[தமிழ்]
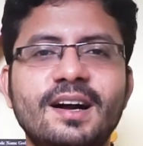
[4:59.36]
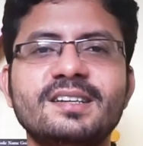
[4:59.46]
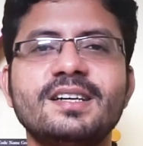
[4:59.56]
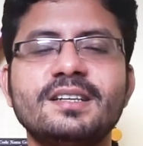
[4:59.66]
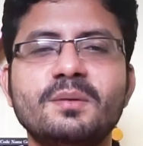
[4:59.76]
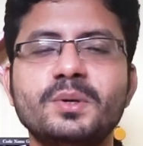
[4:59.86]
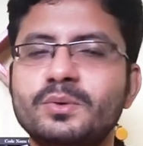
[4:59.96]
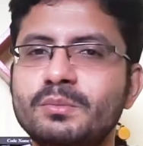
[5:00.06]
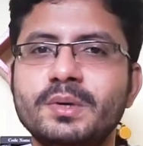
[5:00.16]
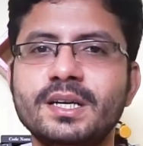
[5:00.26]
ஆனால்
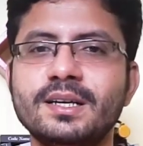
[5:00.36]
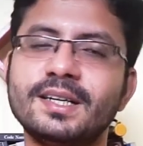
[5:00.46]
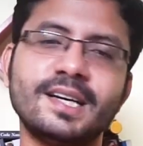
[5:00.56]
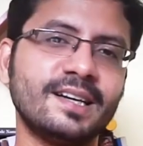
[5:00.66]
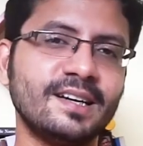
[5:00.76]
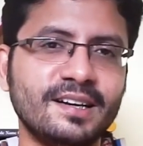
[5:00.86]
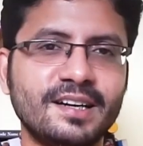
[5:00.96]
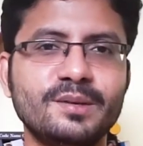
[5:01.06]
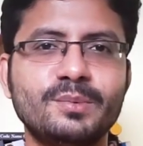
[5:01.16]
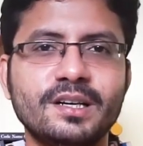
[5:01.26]
அதுக்கப்புறம் உண்மையை கிரேக்கர்கள்
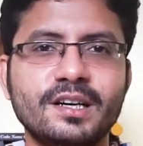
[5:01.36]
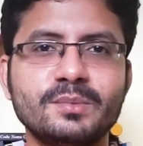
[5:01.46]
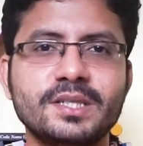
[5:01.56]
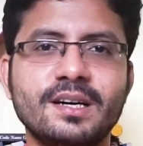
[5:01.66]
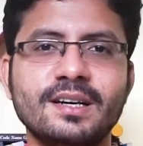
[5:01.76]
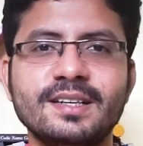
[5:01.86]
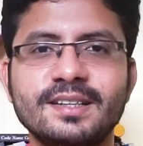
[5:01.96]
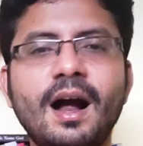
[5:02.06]
கண்டுபிடிக்க ஆரம்பிச்சிட்டாங்க